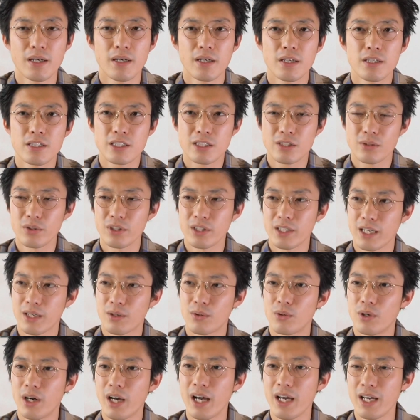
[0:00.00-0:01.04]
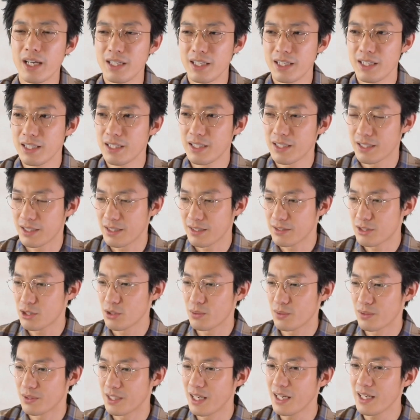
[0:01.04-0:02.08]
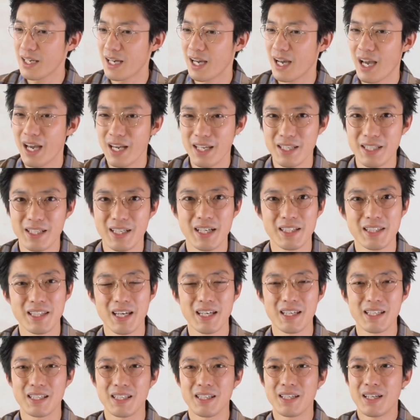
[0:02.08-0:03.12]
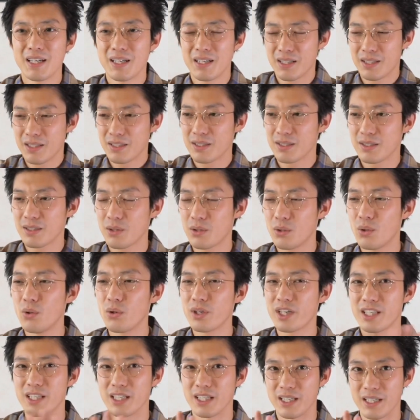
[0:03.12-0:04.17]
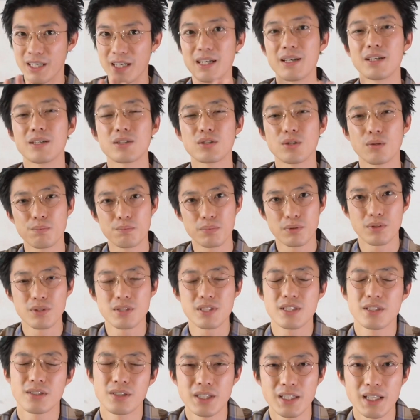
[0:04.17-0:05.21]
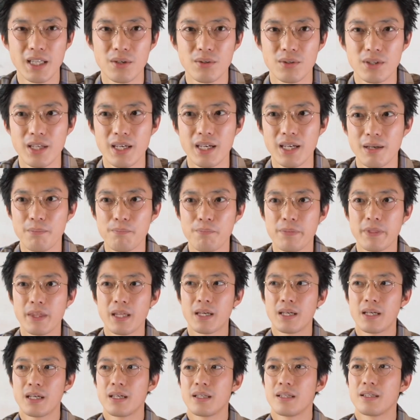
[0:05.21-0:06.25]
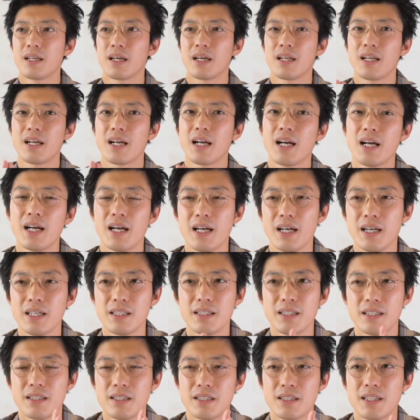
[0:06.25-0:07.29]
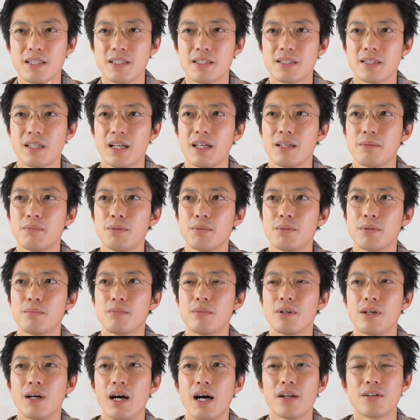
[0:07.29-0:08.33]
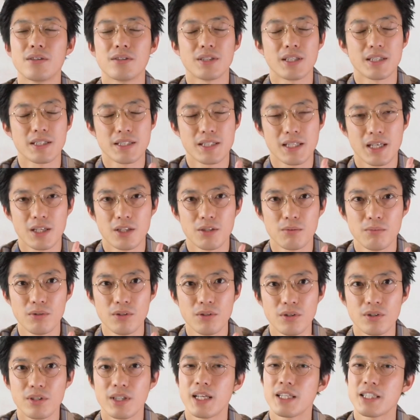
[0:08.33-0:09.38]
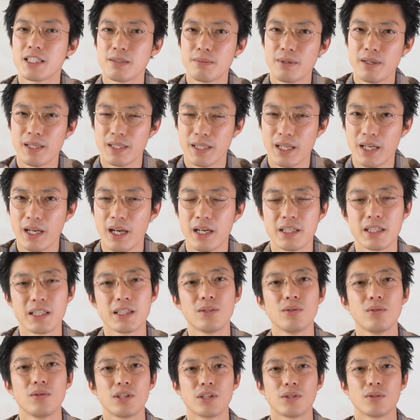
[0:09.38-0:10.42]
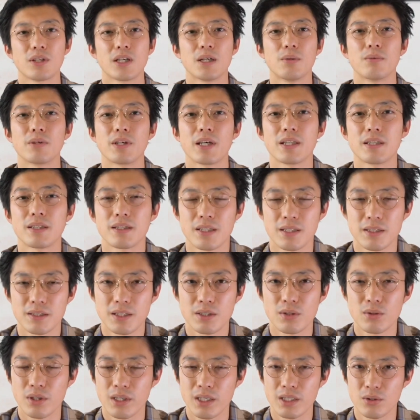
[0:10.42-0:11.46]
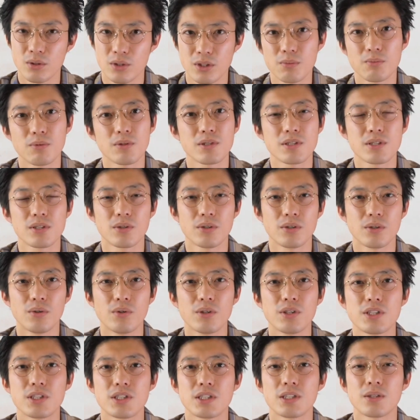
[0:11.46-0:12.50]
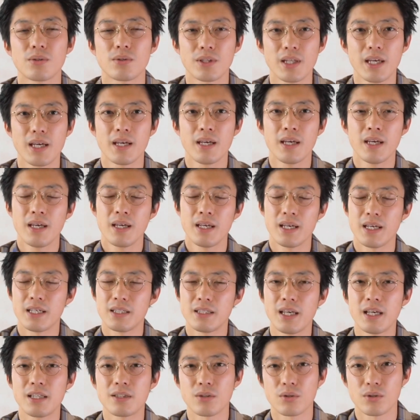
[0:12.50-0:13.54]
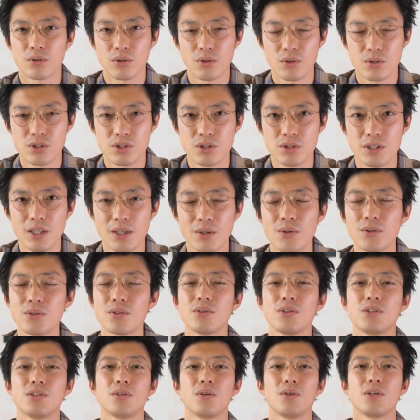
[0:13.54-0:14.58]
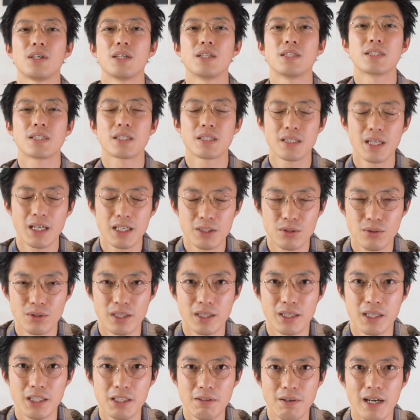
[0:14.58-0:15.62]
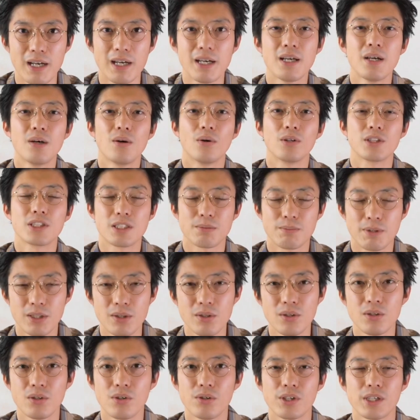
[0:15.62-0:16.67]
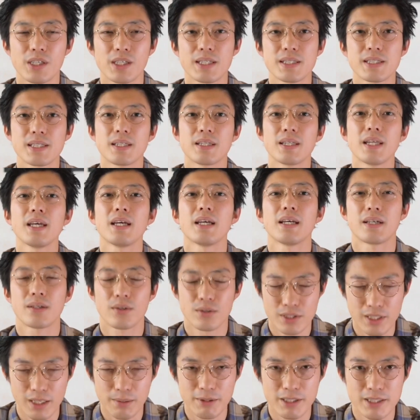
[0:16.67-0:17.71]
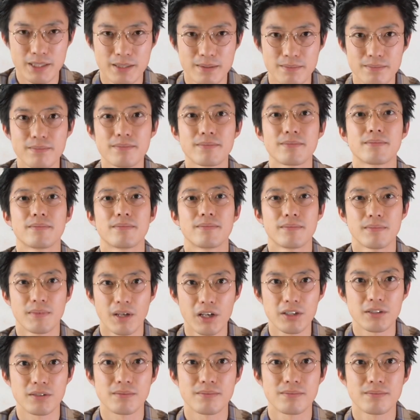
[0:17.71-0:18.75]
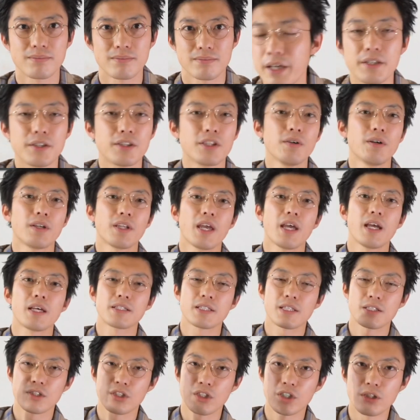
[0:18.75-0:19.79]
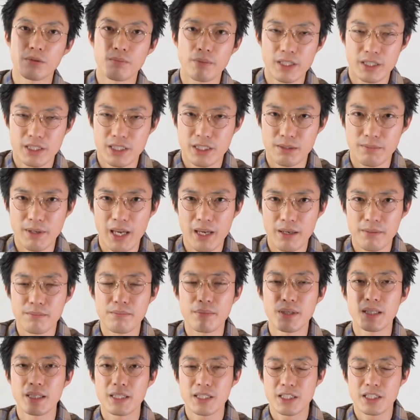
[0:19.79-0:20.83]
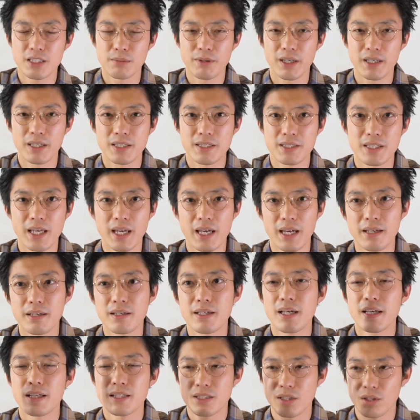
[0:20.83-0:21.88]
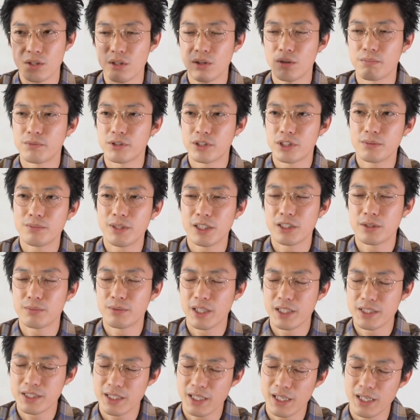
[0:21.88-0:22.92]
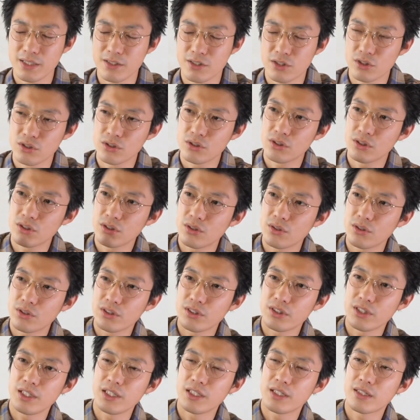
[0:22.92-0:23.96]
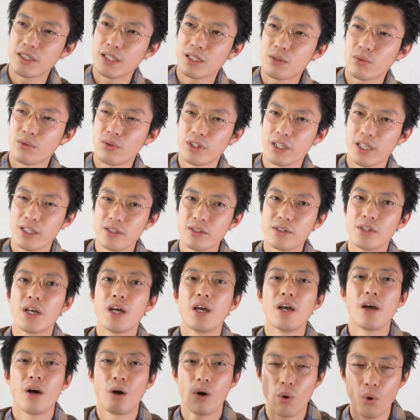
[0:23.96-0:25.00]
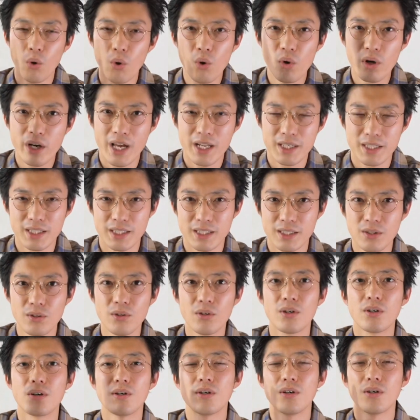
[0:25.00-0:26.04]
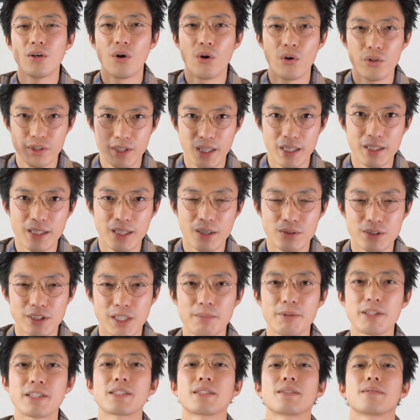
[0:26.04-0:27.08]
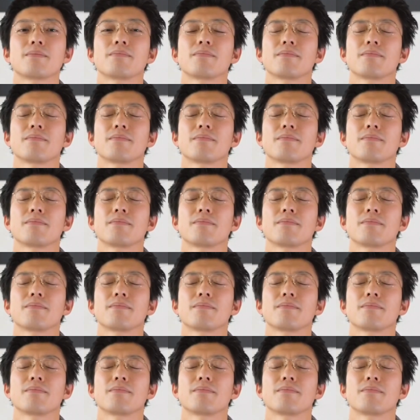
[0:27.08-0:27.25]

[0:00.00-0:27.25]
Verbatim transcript: すごいねこう入りちょっとやや入りがたい高貴なねショップの作りなので、なかなか行きづらい部分もあるんですけども、夏場はねかき氷とかもやっていて、それがとてもすごい美味しいので、デートの途中でほっと一息つきたい人なんかにはおすすめのコーヒー屋さんでございます。はい、ではね早速みっつめみっつめはですね、そのブルーム&ブランチからずーっと奥に行ったところにあるオーラリーの本店でございます。